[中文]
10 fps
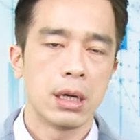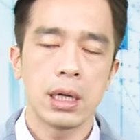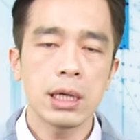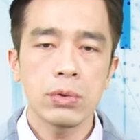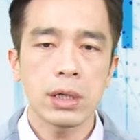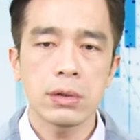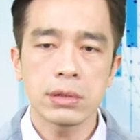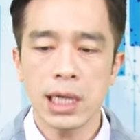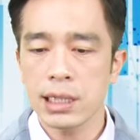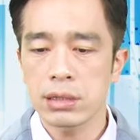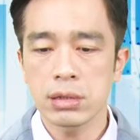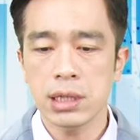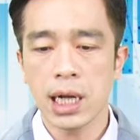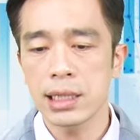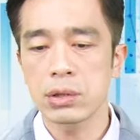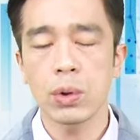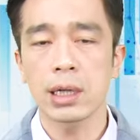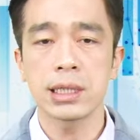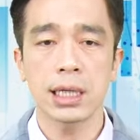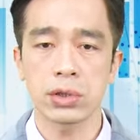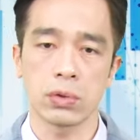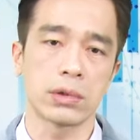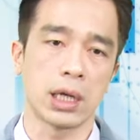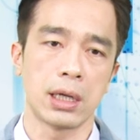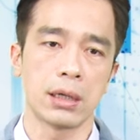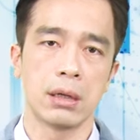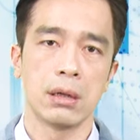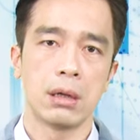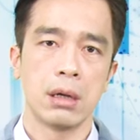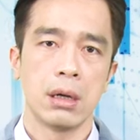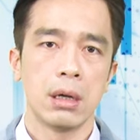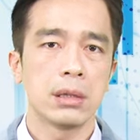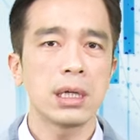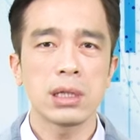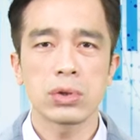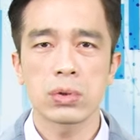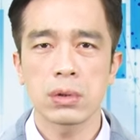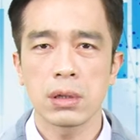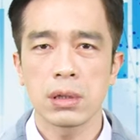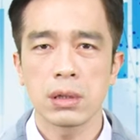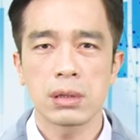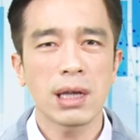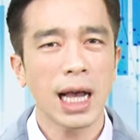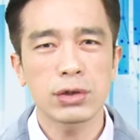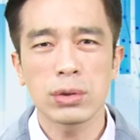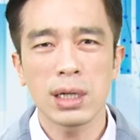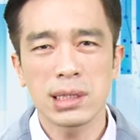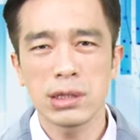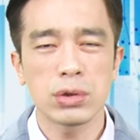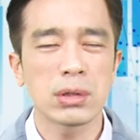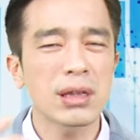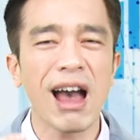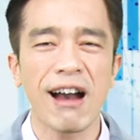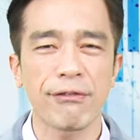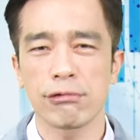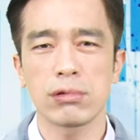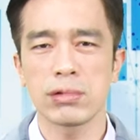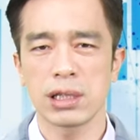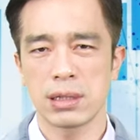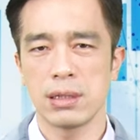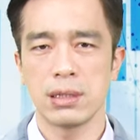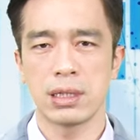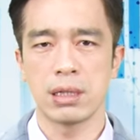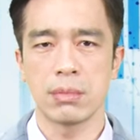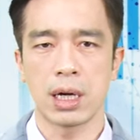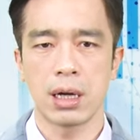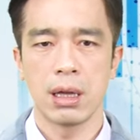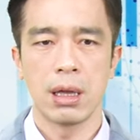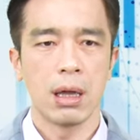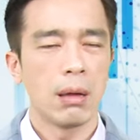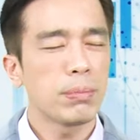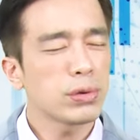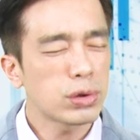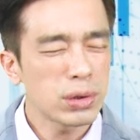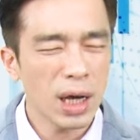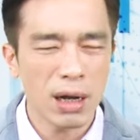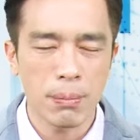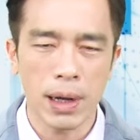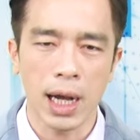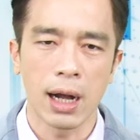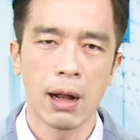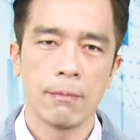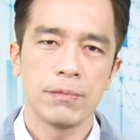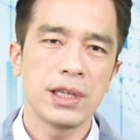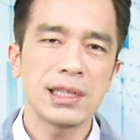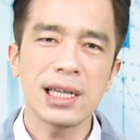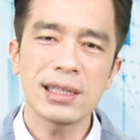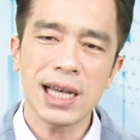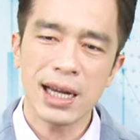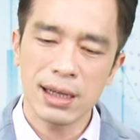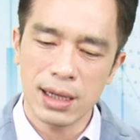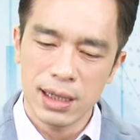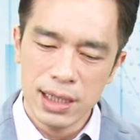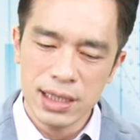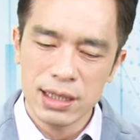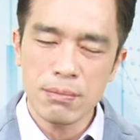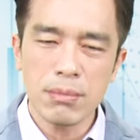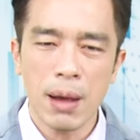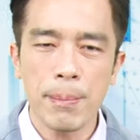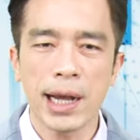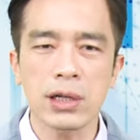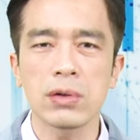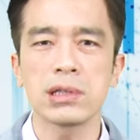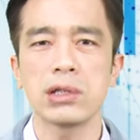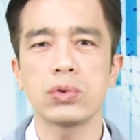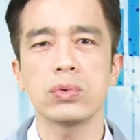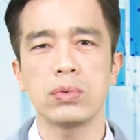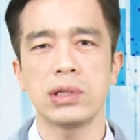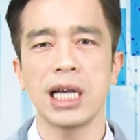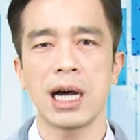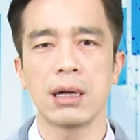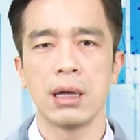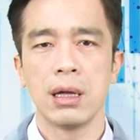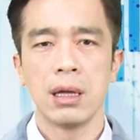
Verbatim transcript: 连原油价格都在开始往下走跌了。那你说你还需要继续大幅度的升息吗？不需要了吧？你现在呢已经慢慢控制住物价了，